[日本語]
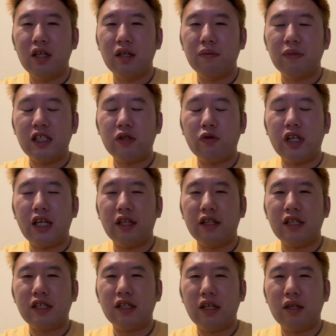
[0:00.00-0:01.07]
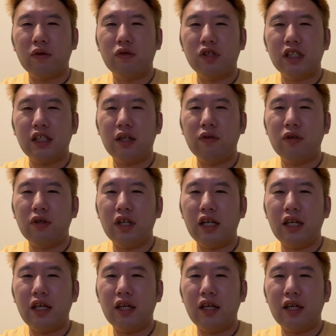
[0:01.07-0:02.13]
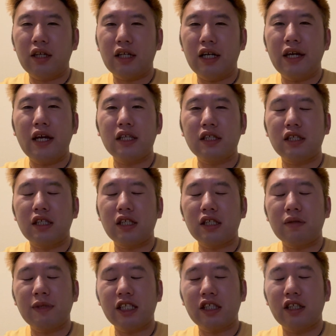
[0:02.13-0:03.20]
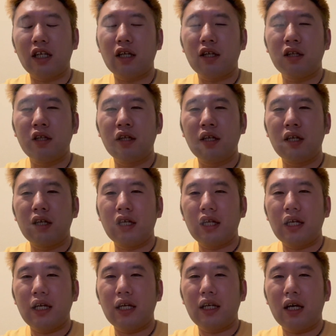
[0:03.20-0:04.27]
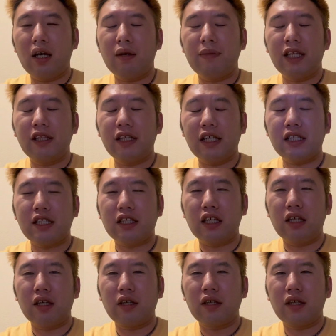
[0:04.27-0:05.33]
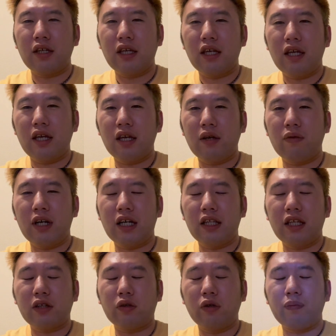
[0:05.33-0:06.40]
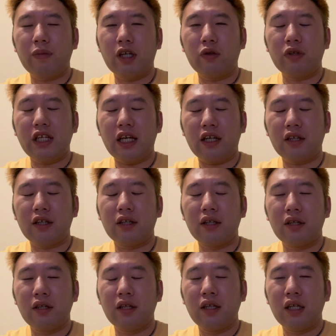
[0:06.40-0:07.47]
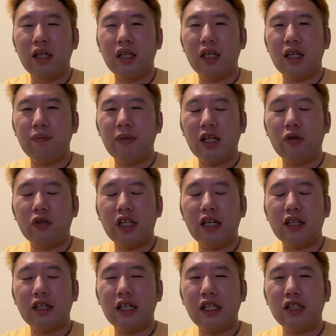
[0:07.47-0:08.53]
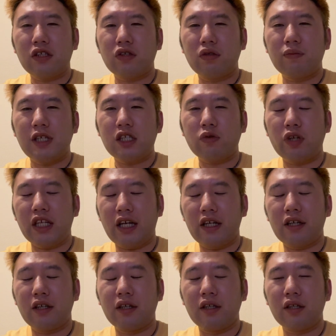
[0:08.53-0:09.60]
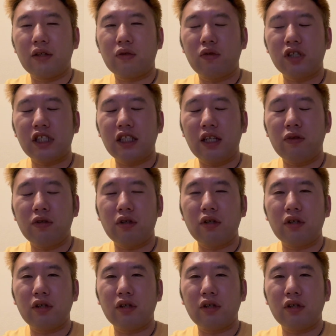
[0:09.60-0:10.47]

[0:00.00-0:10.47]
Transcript: ミソリアンですね、こちらを、え開発いたしました。えラーメン大好き、えー、我が猫ペロリアン、ペロリアン監修ミソリアン、こちらを